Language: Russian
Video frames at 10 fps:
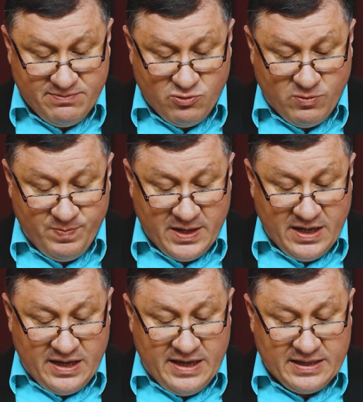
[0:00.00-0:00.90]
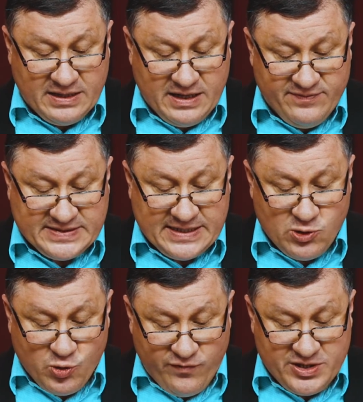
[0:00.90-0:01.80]
ему и, открыв
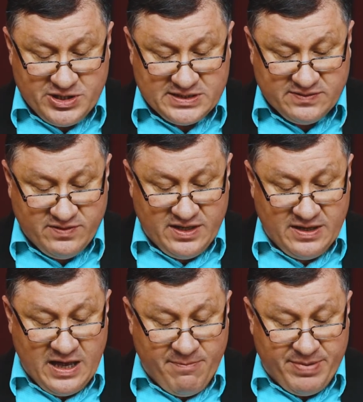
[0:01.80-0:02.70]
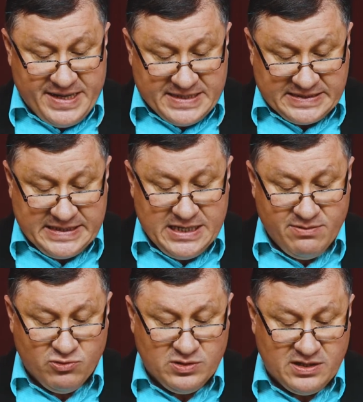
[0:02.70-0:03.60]
сокровища свои, принесли
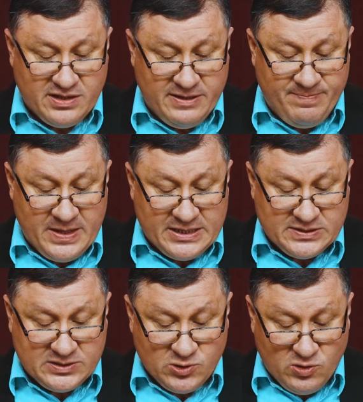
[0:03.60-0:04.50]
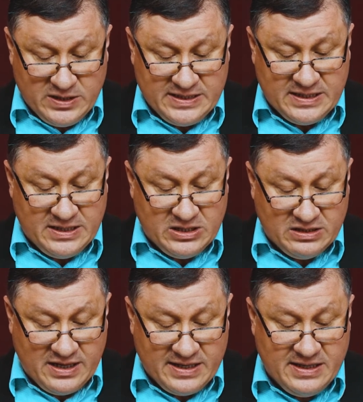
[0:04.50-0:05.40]
ему дары – золото,
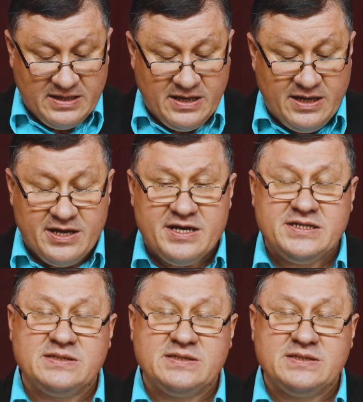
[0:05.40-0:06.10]
ладан и